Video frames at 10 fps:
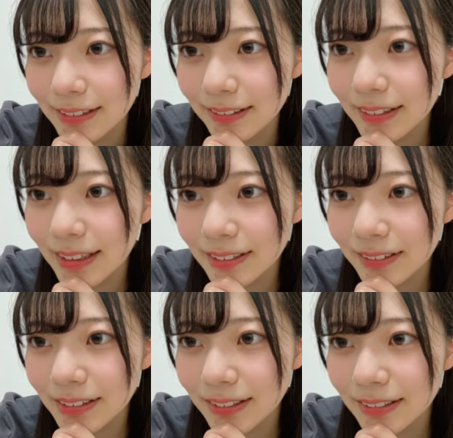うわど
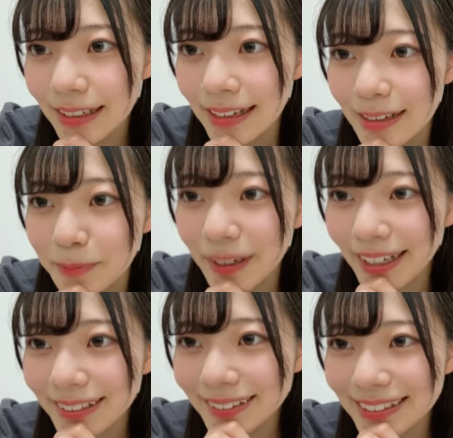うしようえ
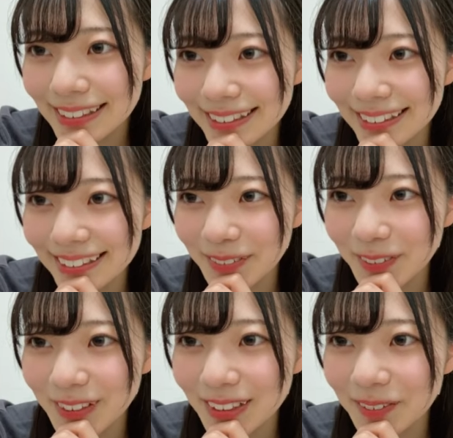プライオリティ
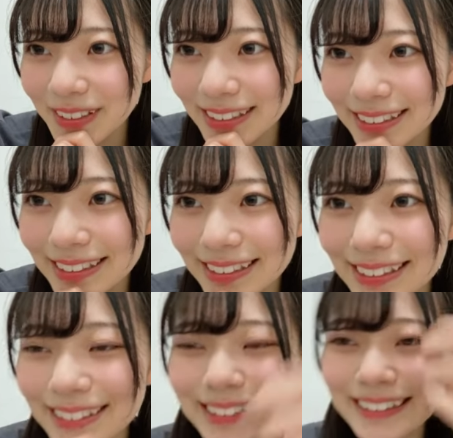もリオピが好きって
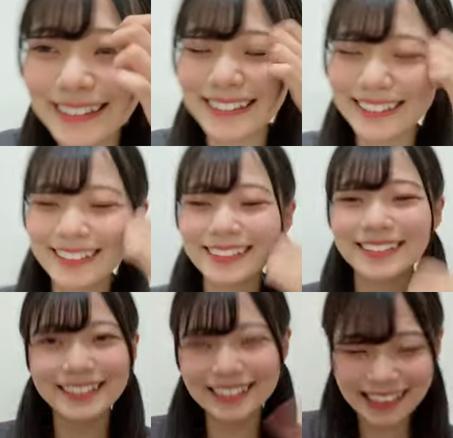言ってるイニシャル
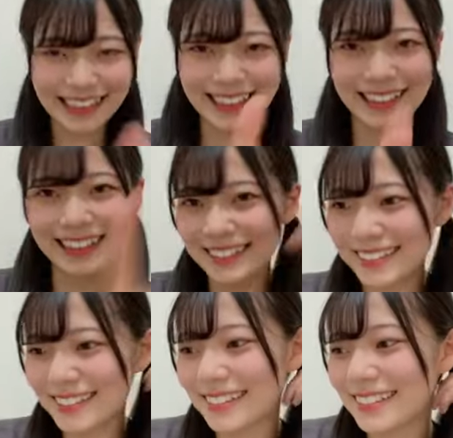言ったあ
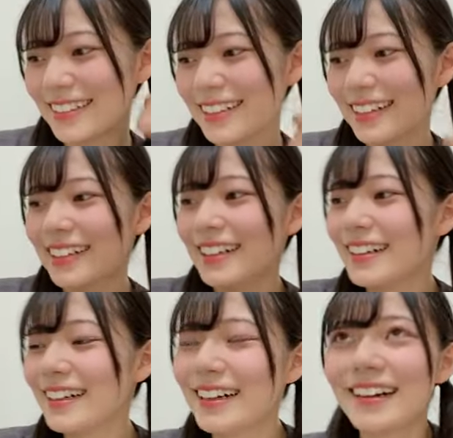の
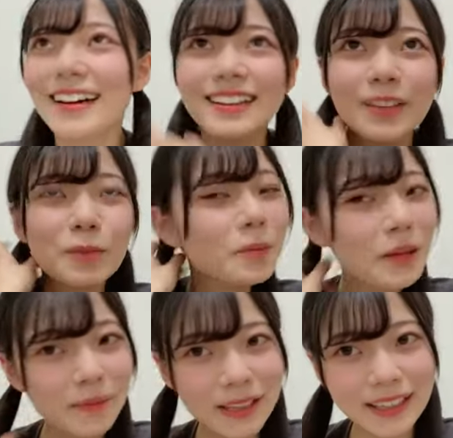あの
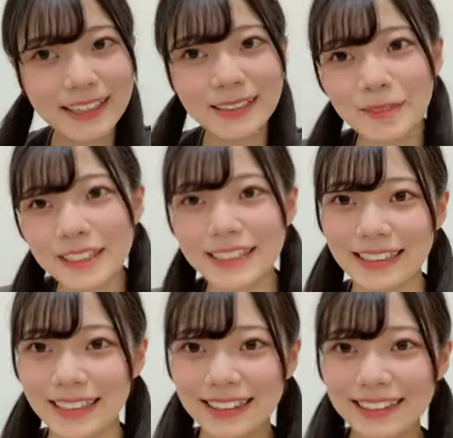モバメで言いました
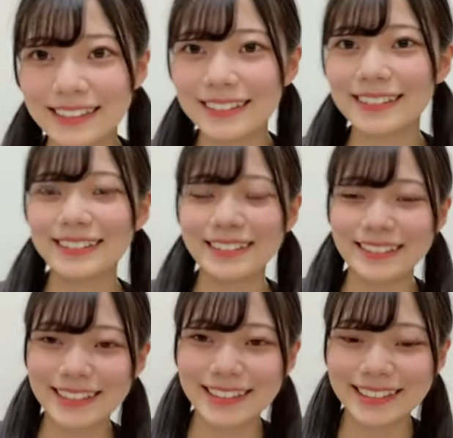ね
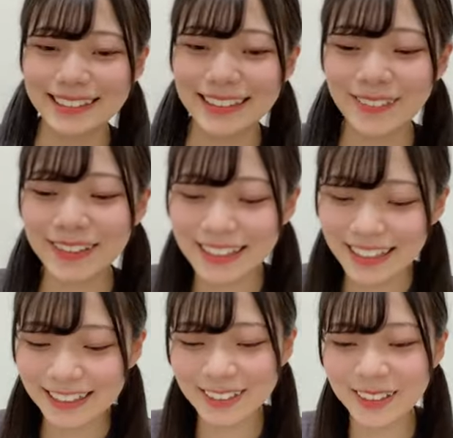いや待っ
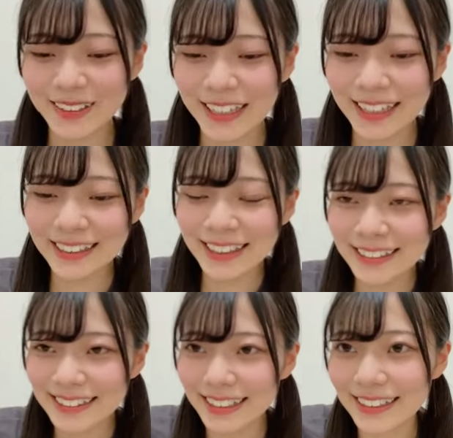てちょっと悩んで
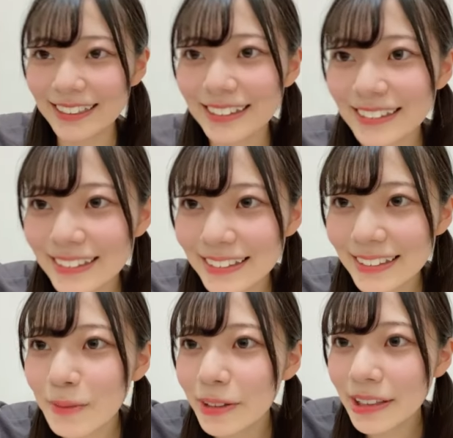きた
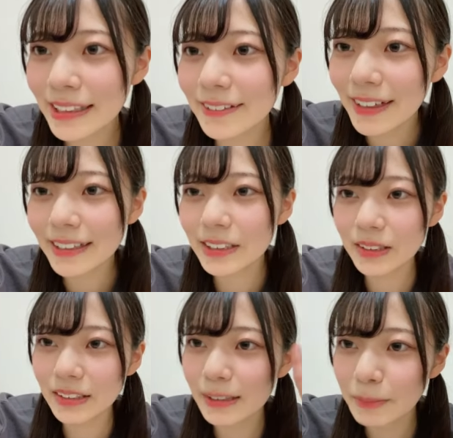でも2位はちょっ
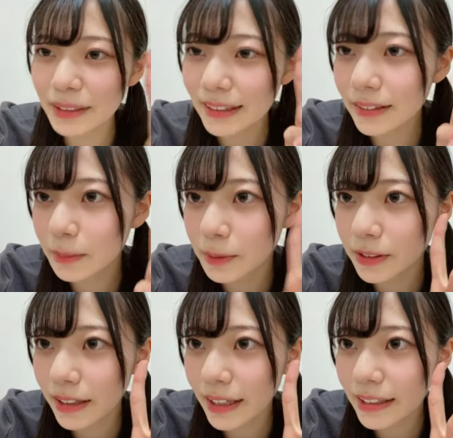と決まってるかも
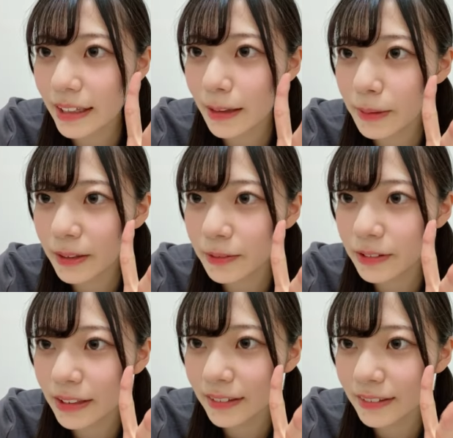
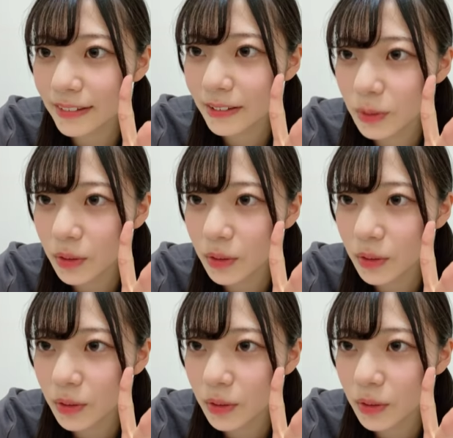AKB48 の